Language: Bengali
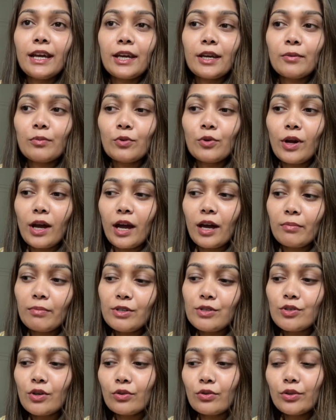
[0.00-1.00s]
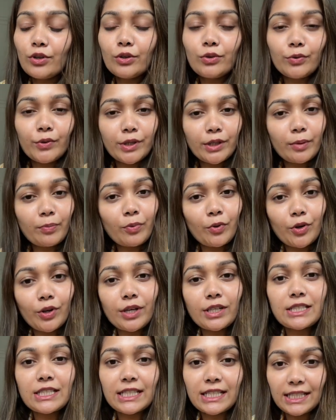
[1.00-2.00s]
এবং আমি যখনই কোনো একটা
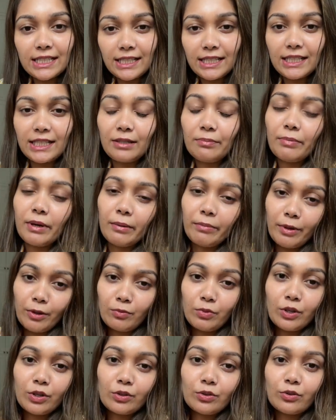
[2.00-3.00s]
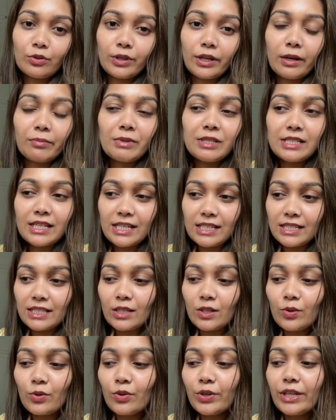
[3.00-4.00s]
প্রোডাক্ট কিনি বা ব্যবহার করি আমি চেষ্টা
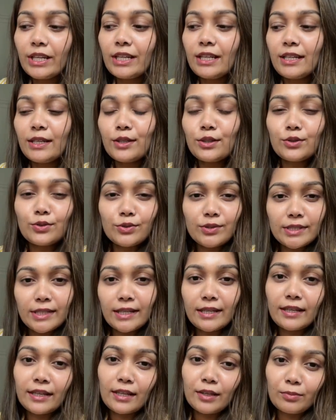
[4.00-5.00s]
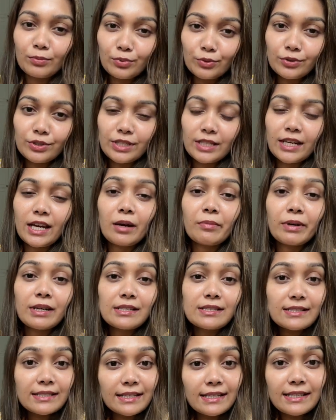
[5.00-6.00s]
করি একটু জেনে বুঝে আমার
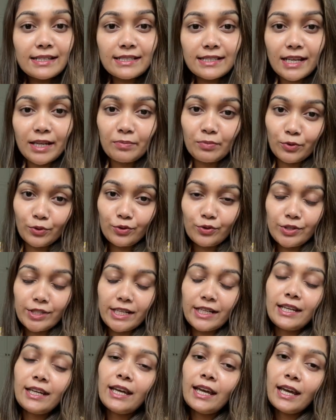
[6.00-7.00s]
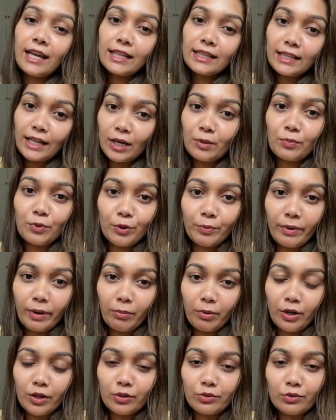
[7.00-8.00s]
স্কিন টাইপ অনুযায়ী তারপর
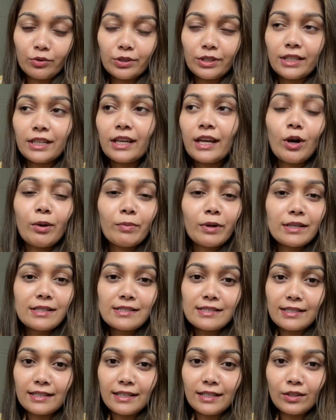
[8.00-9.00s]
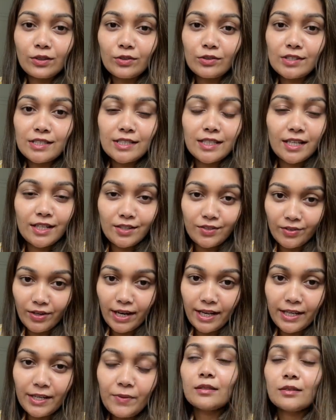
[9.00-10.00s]
ব্যবহার করতে আমার স্কিন হচ্ছে ড্রাই